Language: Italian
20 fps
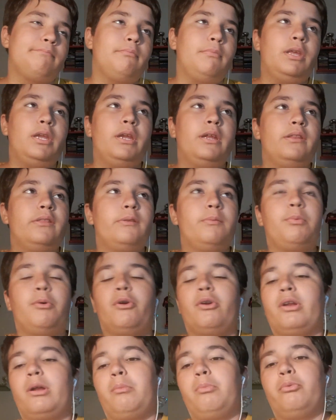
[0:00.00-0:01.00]
Miretti,
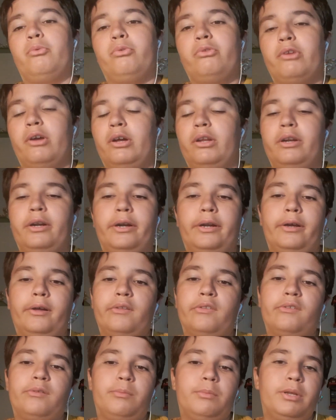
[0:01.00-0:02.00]
porca puttana,
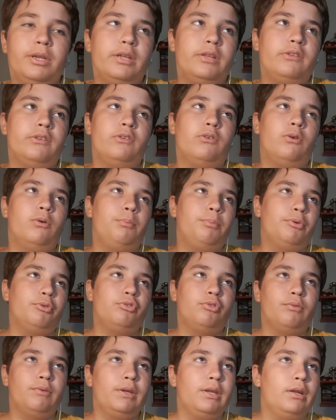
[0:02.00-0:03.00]
ragazzi, Miretti non lo
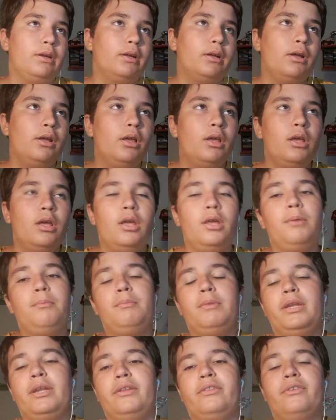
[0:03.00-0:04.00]
posso vedere.
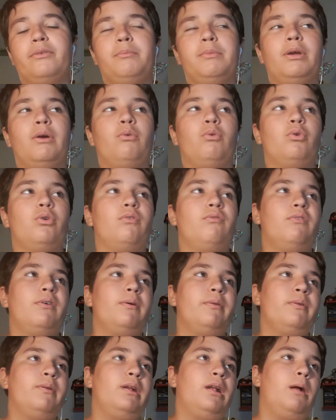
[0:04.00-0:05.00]
Miretti mi auguro
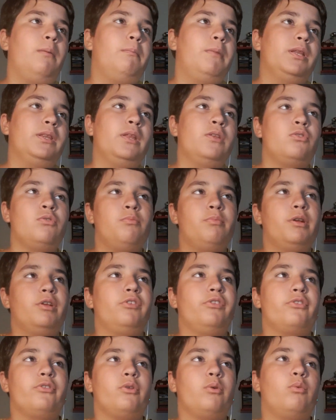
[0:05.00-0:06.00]
venga mandato in
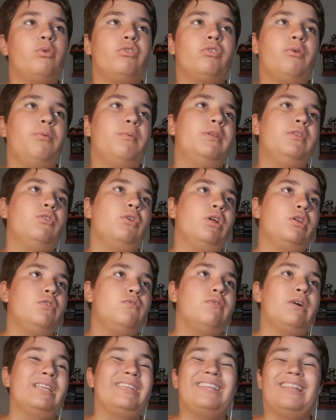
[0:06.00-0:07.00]
prestito. In questo momento la
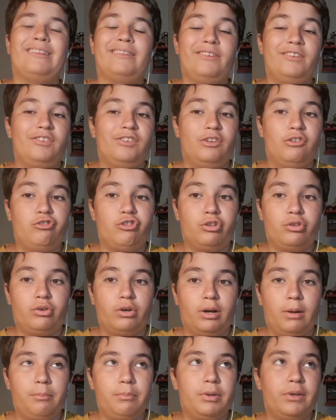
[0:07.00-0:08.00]
Juve ha tantissimi
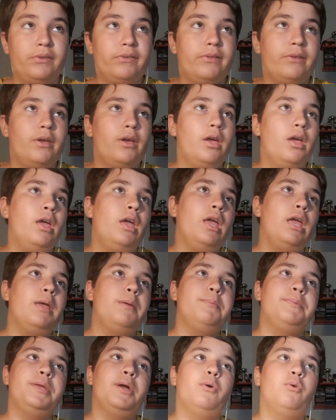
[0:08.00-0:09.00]
centrocampisti
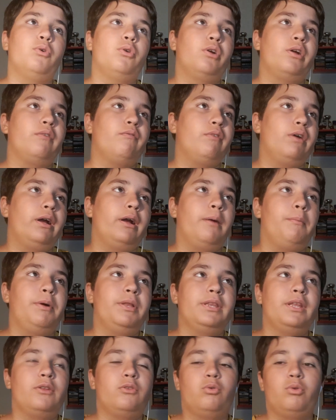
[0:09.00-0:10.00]
e mi auguro che venga
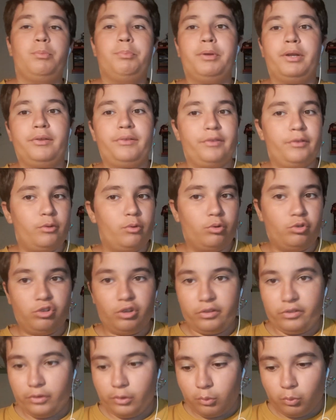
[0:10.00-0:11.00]
mandato in prestito.
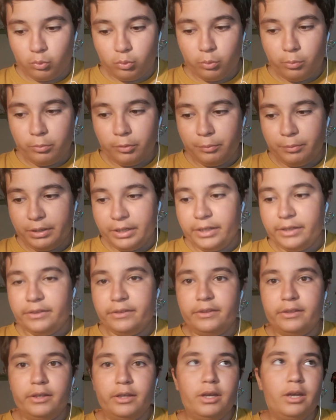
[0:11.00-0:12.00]
Senza alcun dubbio
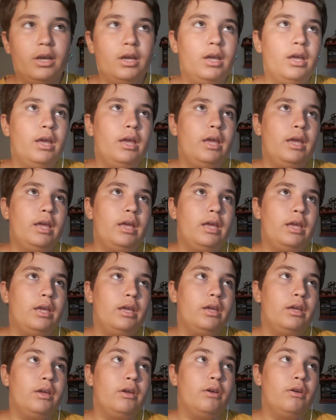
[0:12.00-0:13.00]
Miretti
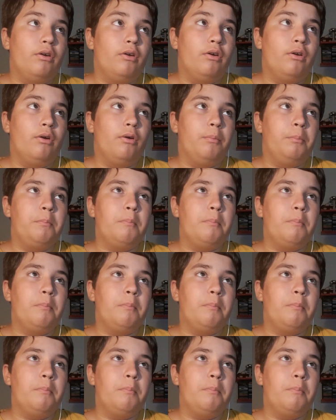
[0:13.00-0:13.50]
e eh,